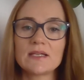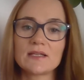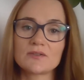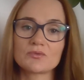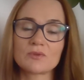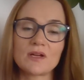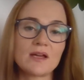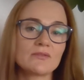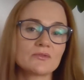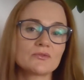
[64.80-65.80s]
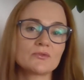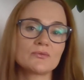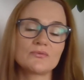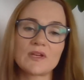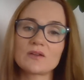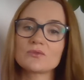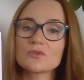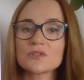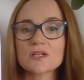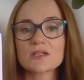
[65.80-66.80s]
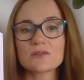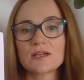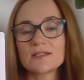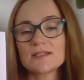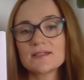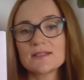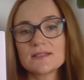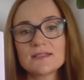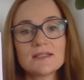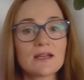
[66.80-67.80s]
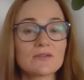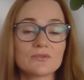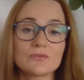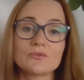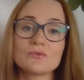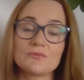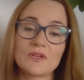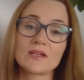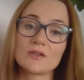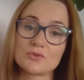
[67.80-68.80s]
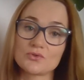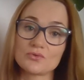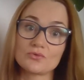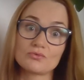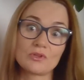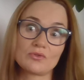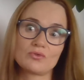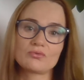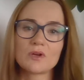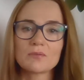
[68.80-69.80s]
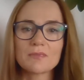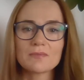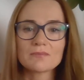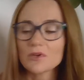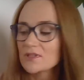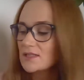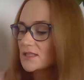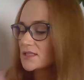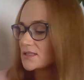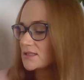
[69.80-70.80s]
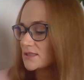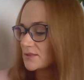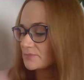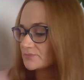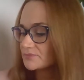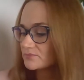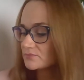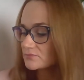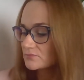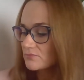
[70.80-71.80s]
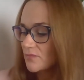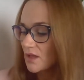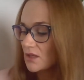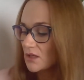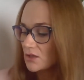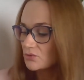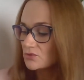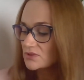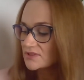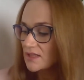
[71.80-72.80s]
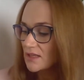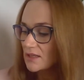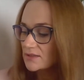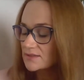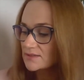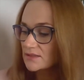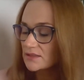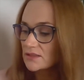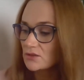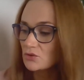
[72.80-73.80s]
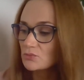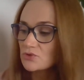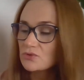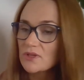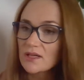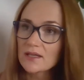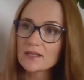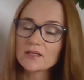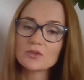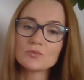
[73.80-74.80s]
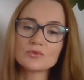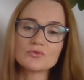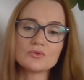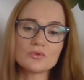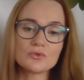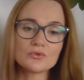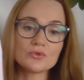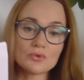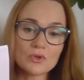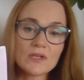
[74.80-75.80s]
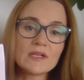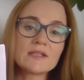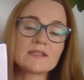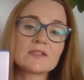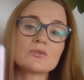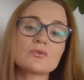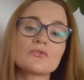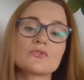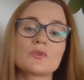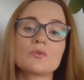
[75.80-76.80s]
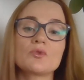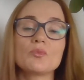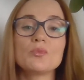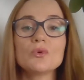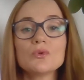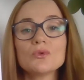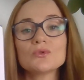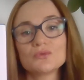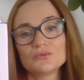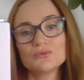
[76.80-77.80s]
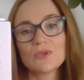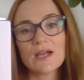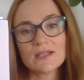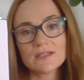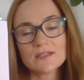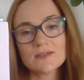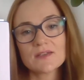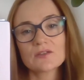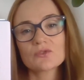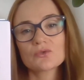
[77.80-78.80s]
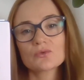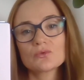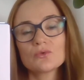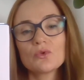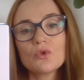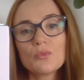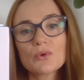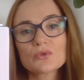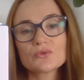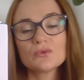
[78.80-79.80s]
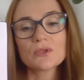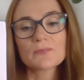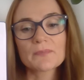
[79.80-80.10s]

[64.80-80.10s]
un soin, avant de faire une recherche en radiesthésie, avant de faire quelque chose, quoi que ce soit, en, énergétique. Donc ça, c'est le module 1 et le module 2 qui ressemblent beaucoup à l'initiation au pendule.